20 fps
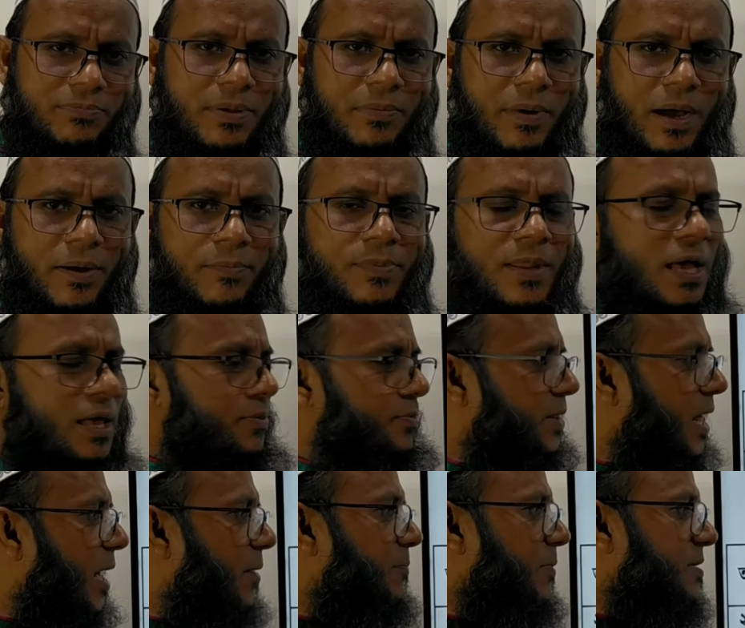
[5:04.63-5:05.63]
অগ্রিম বিমা
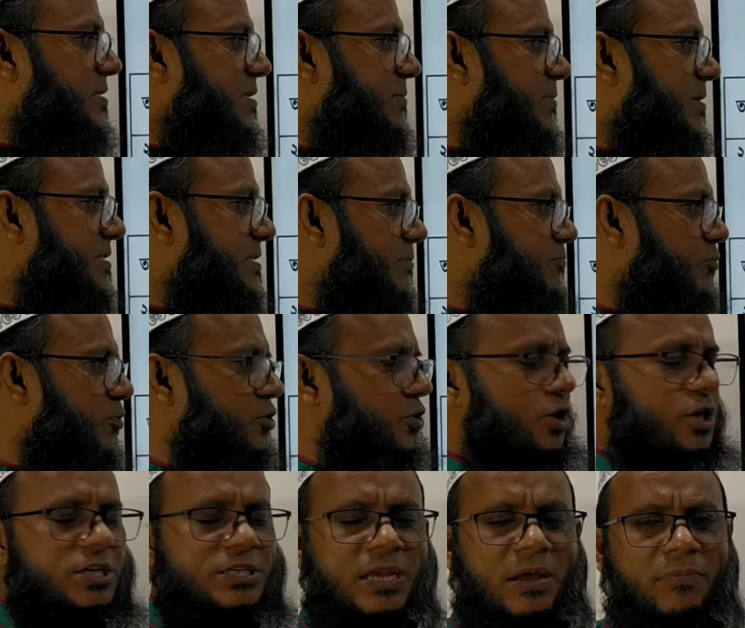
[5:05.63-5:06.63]
দায় পাশে পাচ্ছি
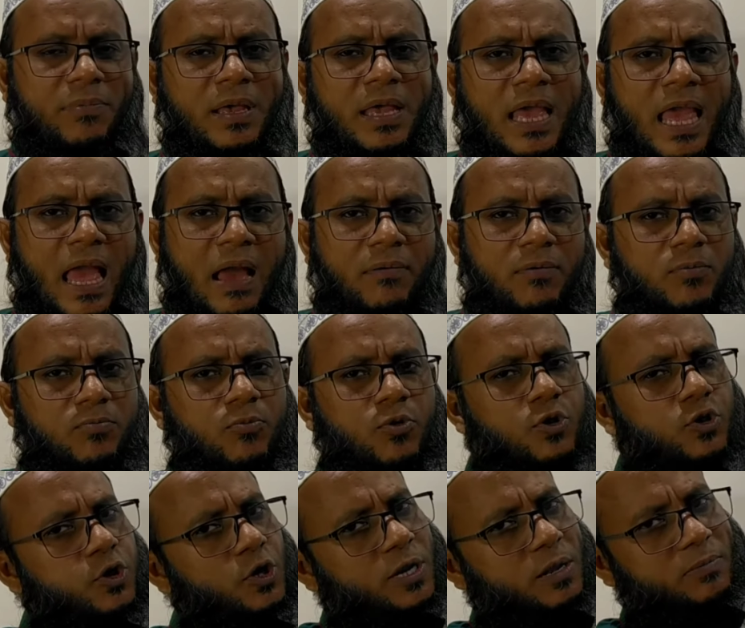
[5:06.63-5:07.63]
প্রদেহ হিসাব এবং
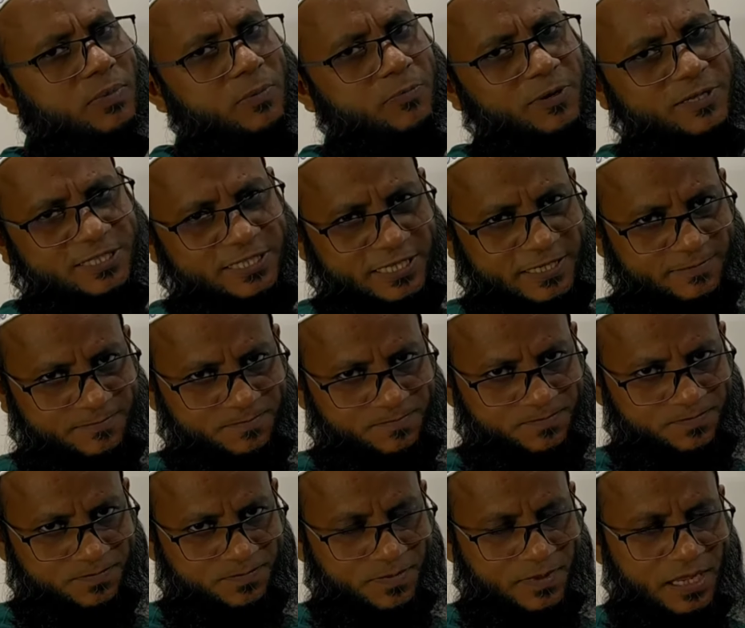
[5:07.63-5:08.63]
মূলধন আমরা পাচ্ছি
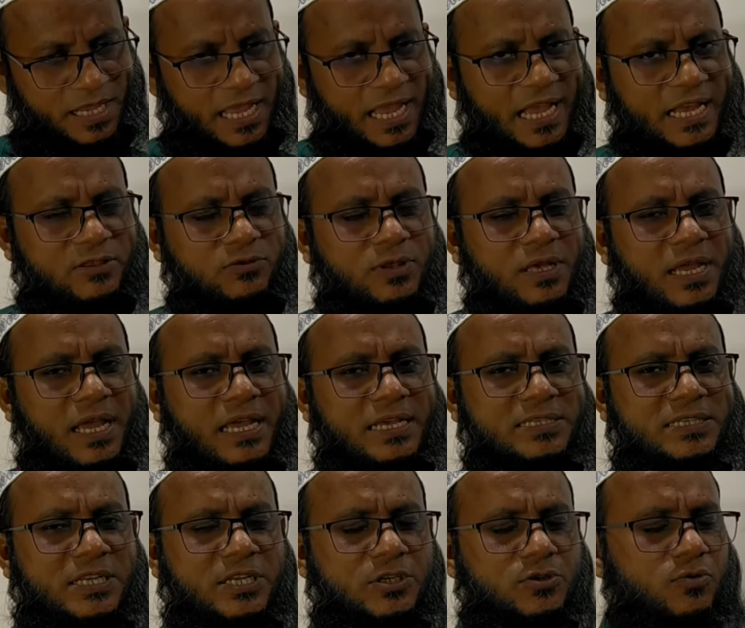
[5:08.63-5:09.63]
এই
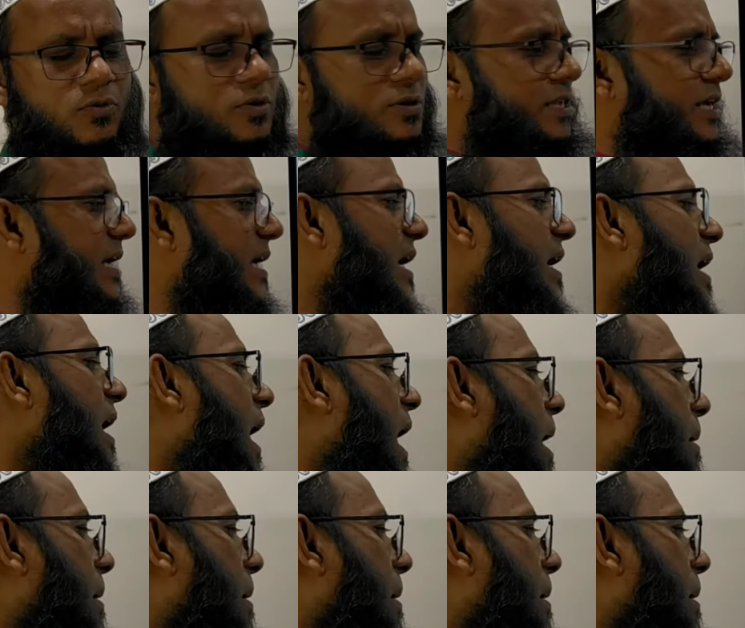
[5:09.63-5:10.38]
এই জিনিসগুলো দিয়ে